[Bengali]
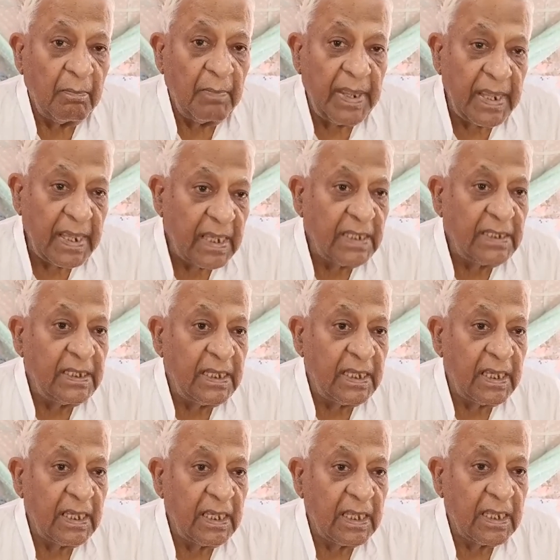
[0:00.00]
ভেঙে দিয়ে
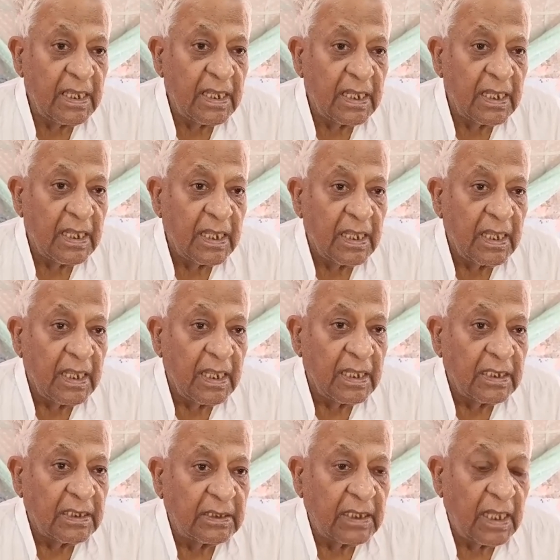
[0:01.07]

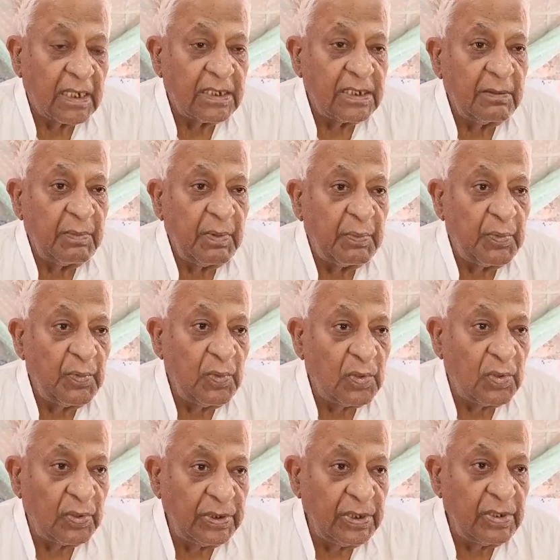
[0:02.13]
তার যে বিপুল
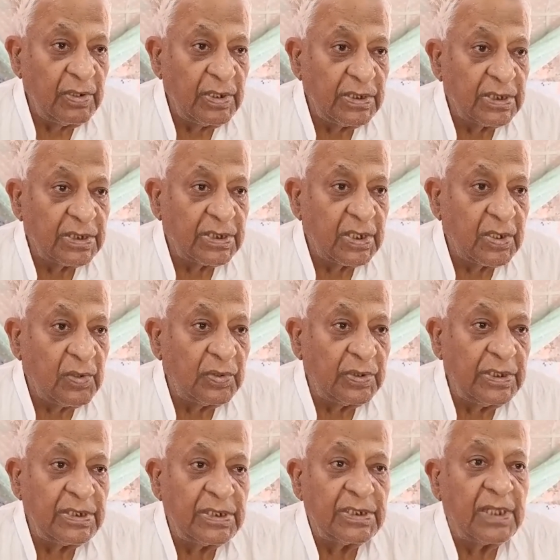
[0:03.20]
ক্ষতি হয়েছে সে
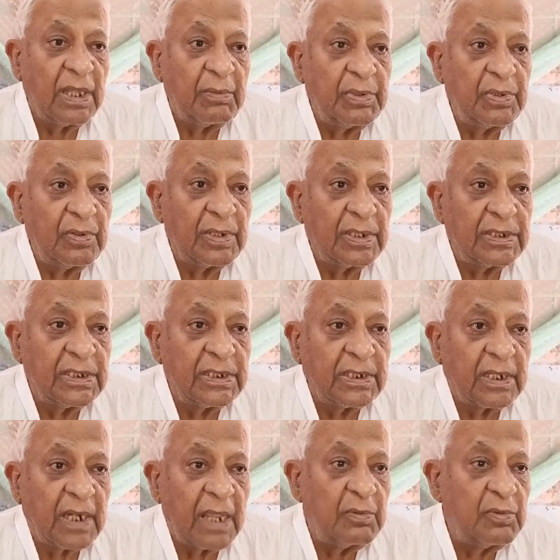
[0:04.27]
ক্ষতি সে দাবি করেছে
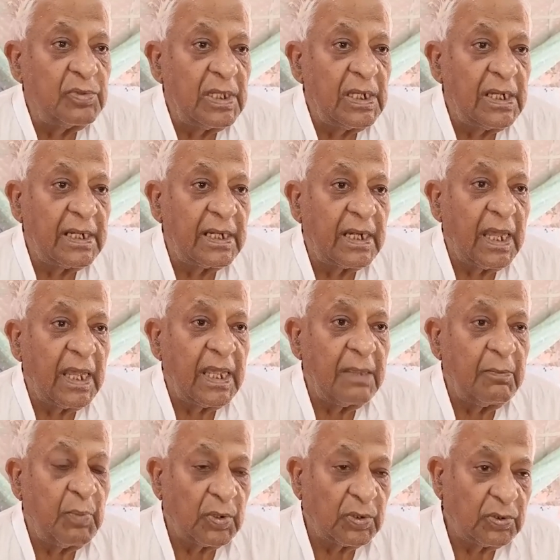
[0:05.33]
ট্রাইব্যুনালের রায়
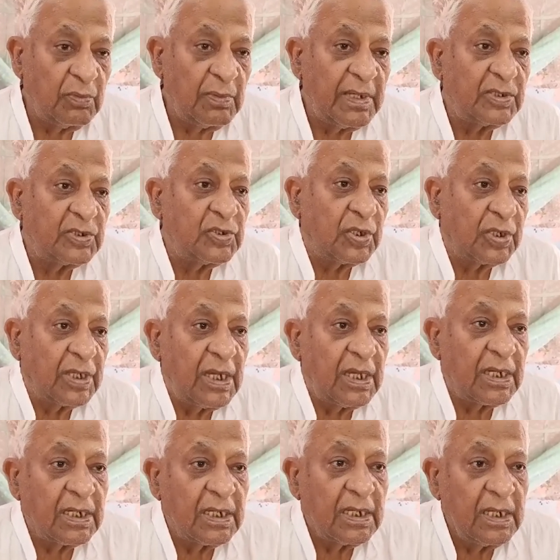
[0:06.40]
বর্তমান সরকার
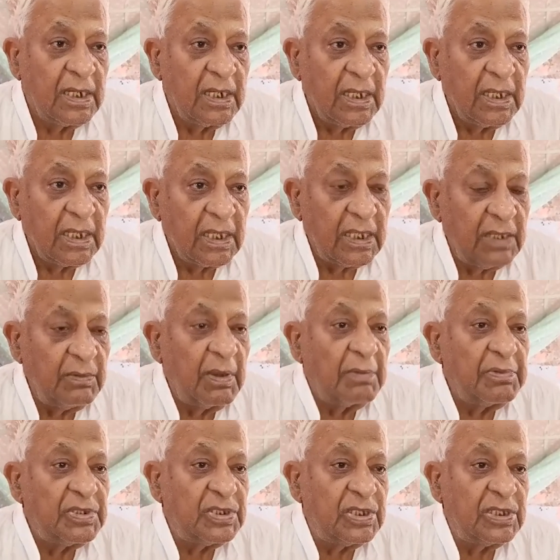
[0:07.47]

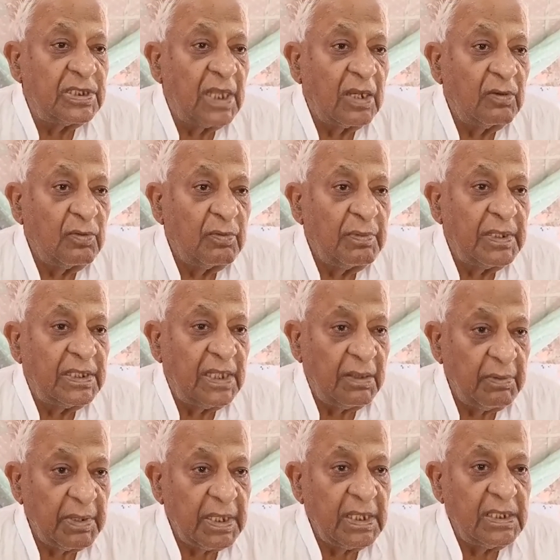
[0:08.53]
কিভাবে চিন্তা করবে
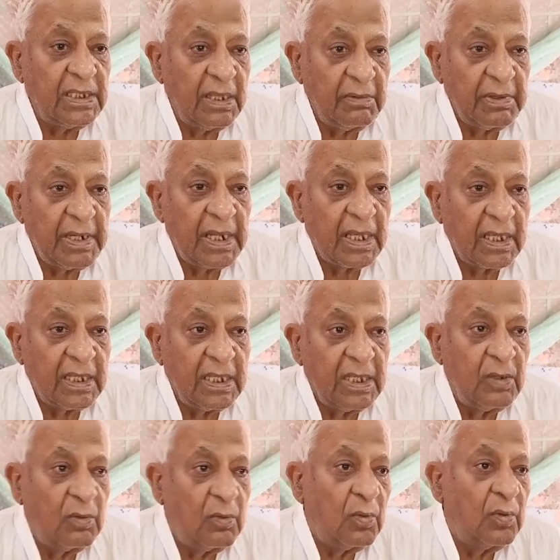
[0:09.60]
দেবে কি দেবে না কি
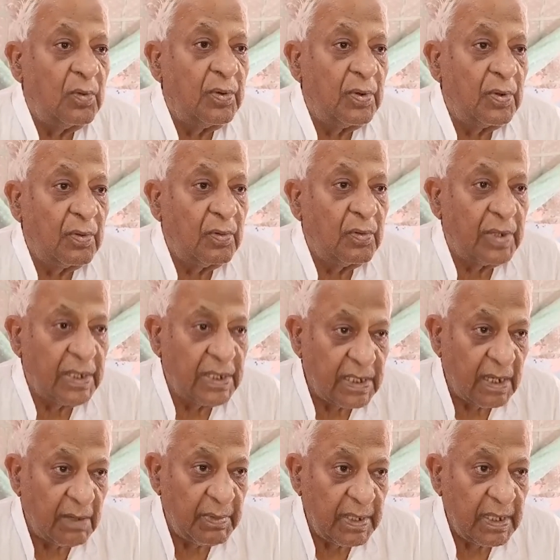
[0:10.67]
অন্য কোর্টে
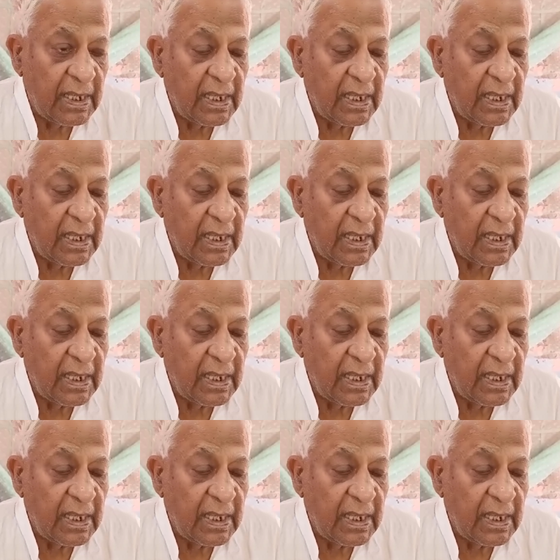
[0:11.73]
যাবে